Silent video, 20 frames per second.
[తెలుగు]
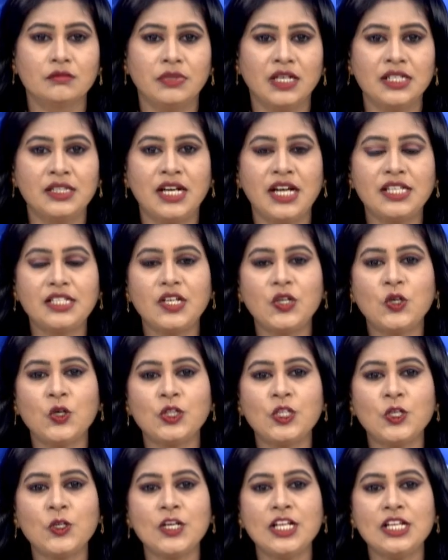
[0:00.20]
భద్రాద్రి
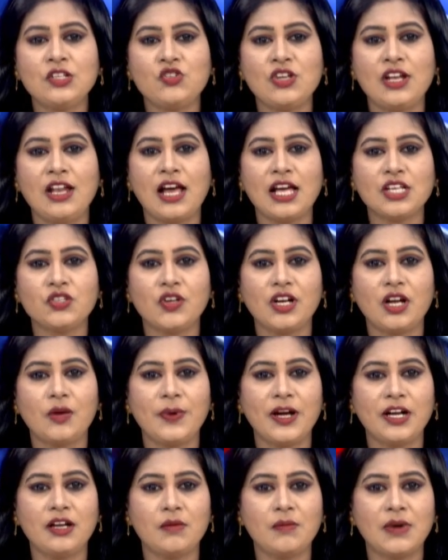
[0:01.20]
కొత్తగూడెం జిల్లా
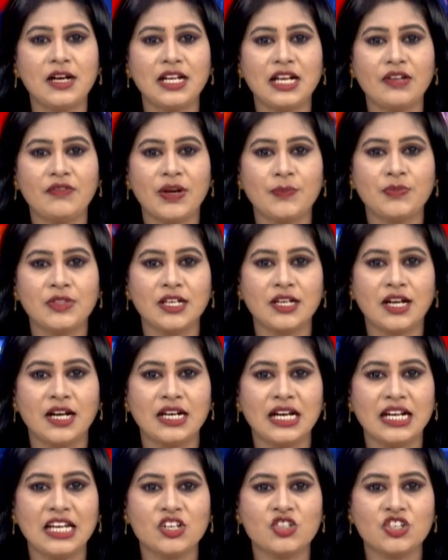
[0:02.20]
ఆశ్వరపేట మండల వ్యాప్తంగా
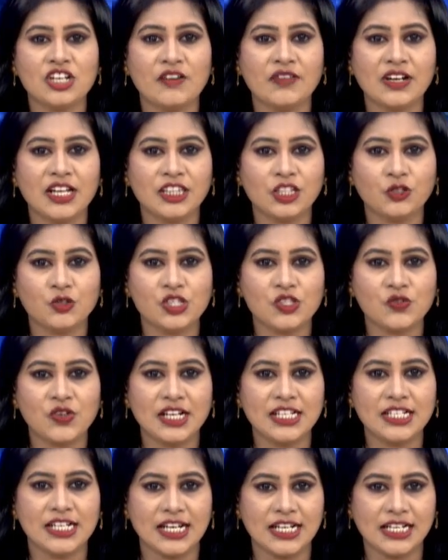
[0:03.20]
గణేష్ నవరాత్రి
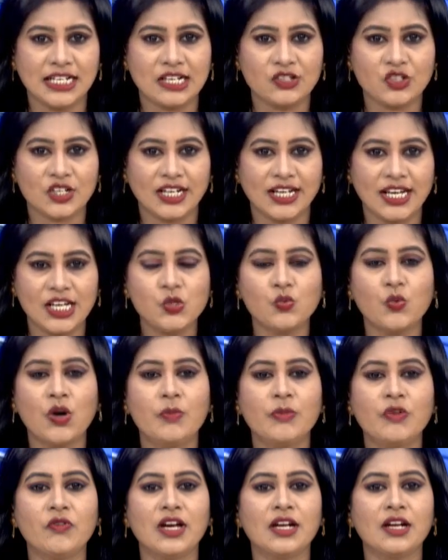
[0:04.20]
ఉత్సవాలు ఘనంగా జరిగాయి
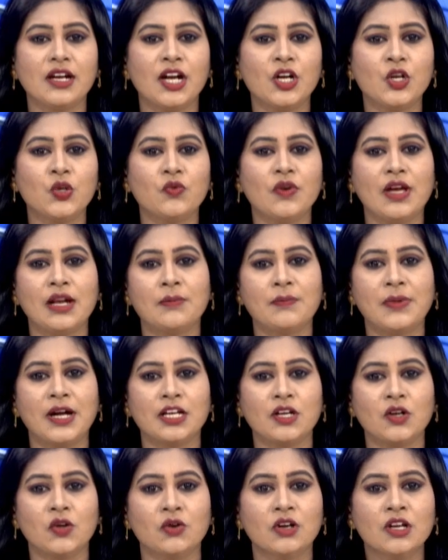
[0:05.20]
స్వామివారి లడ్డు
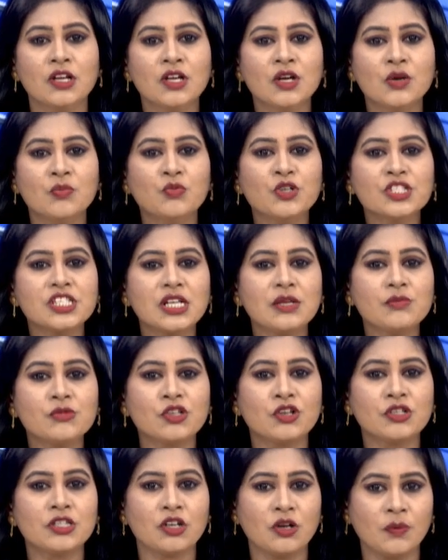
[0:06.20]
వేలంపాటలో ముస్లిం
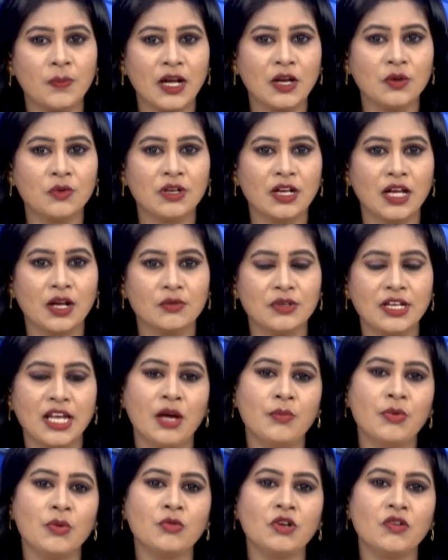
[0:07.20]
సోదరులు పాల్గొన్నారు
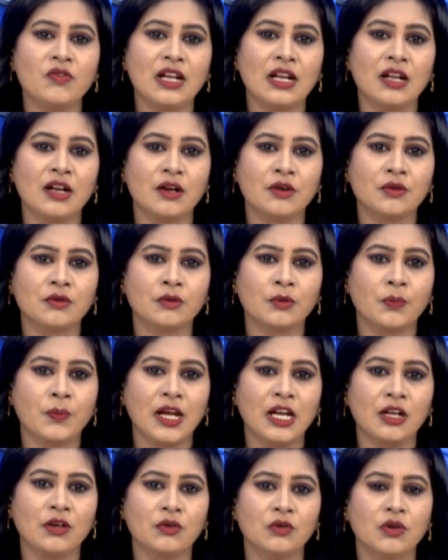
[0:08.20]
యాభై మూడు వేల
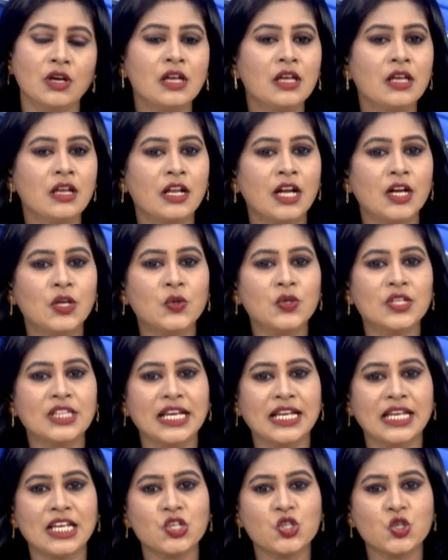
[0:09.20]
రూపాయలకు లడ్డూను
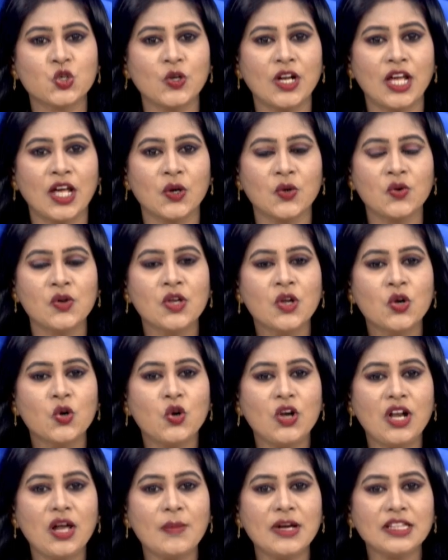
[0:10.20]
దక్కించుకున్నారు
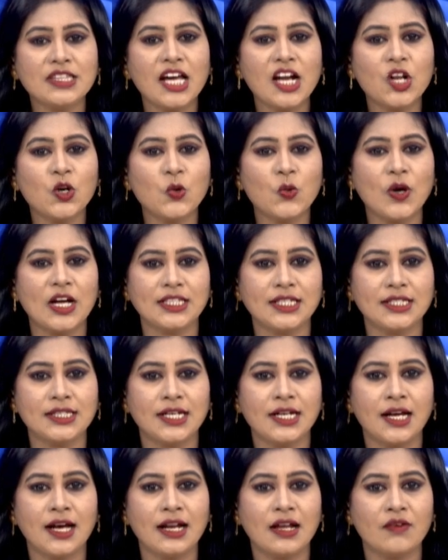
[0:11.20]
కుల మతాలకు
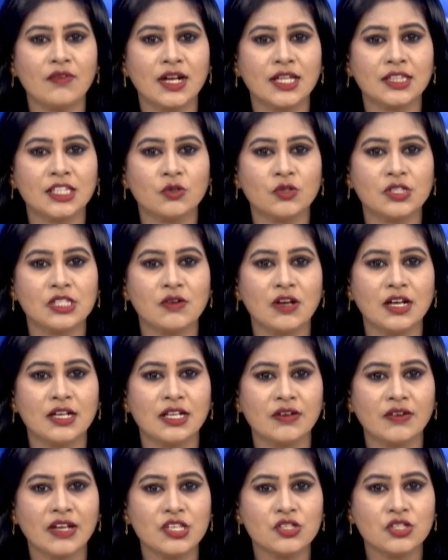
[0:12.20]
అతీతంగా నవరాత్రి ఉత్సవాలు
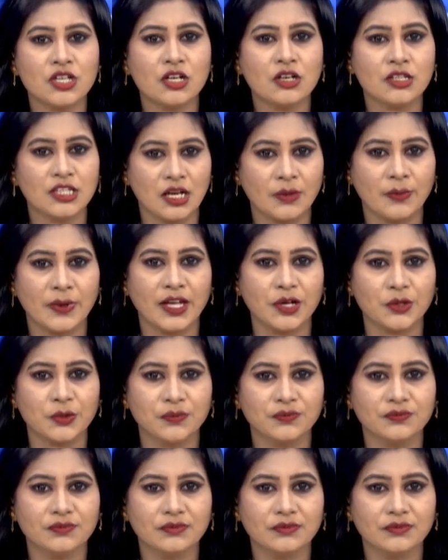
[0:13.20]
నిర్వహించినట్లు తెలిపారు